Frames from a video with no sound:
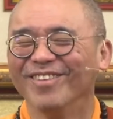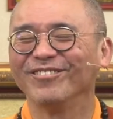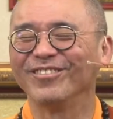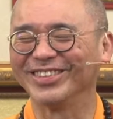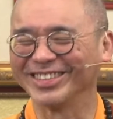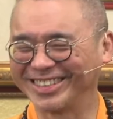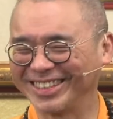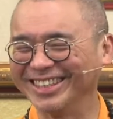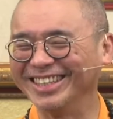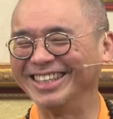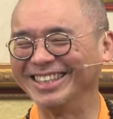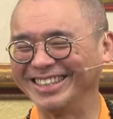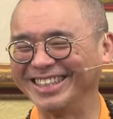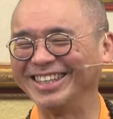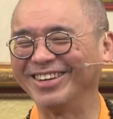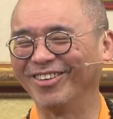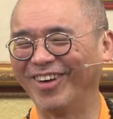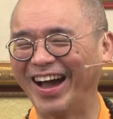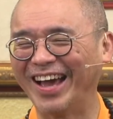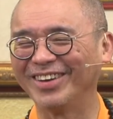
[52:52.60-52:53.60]
不是你自
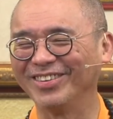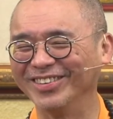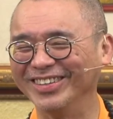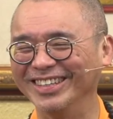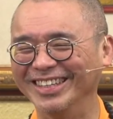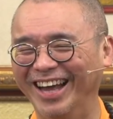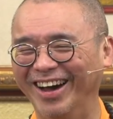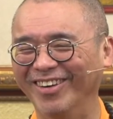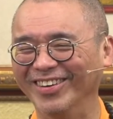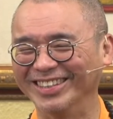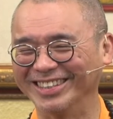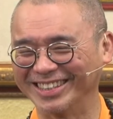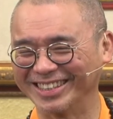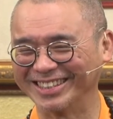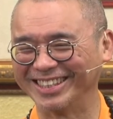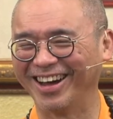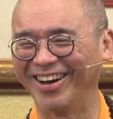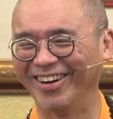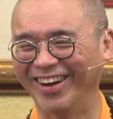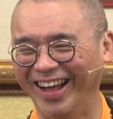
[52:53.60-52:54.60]
己怀孕了，我知
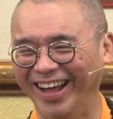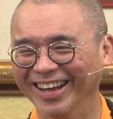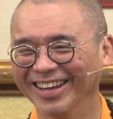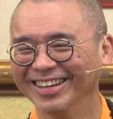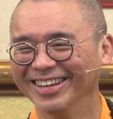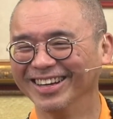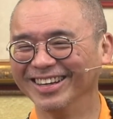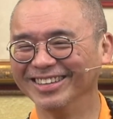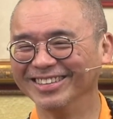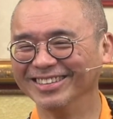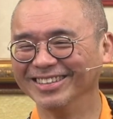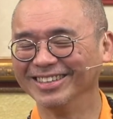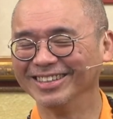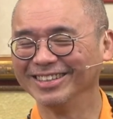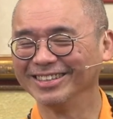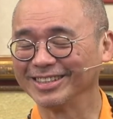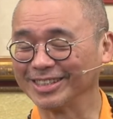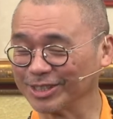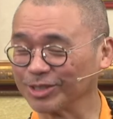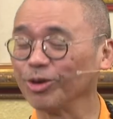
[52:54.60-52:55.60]
道了。
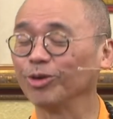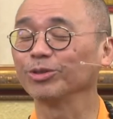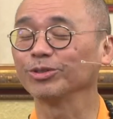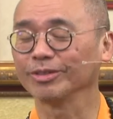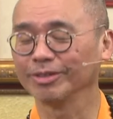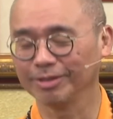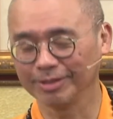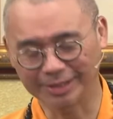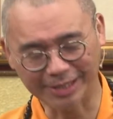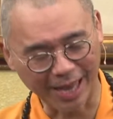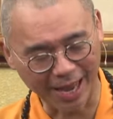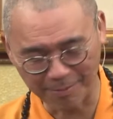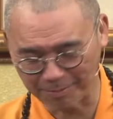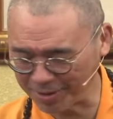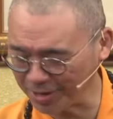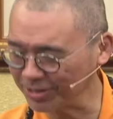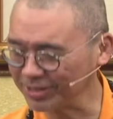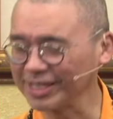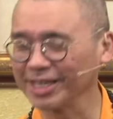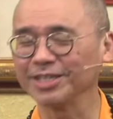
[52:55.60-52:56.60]
子宫在没
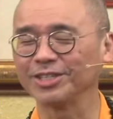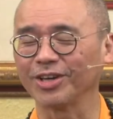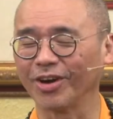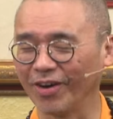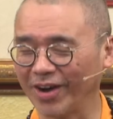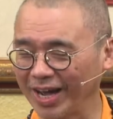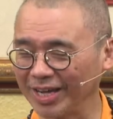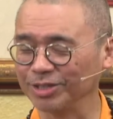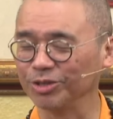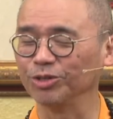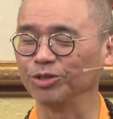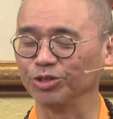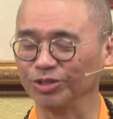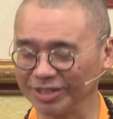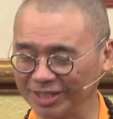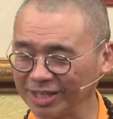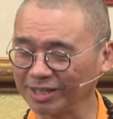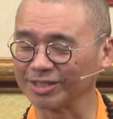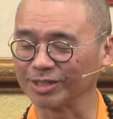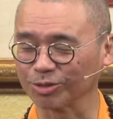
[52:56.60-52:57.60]
有生小孩的时候，
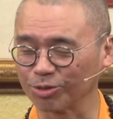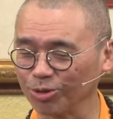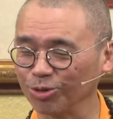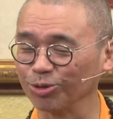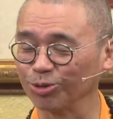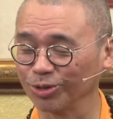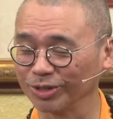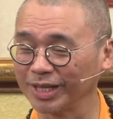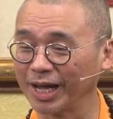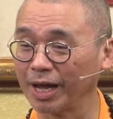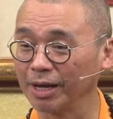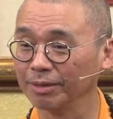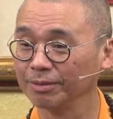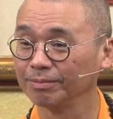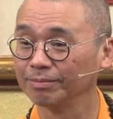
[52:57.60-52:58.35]
你知道子宫有多大？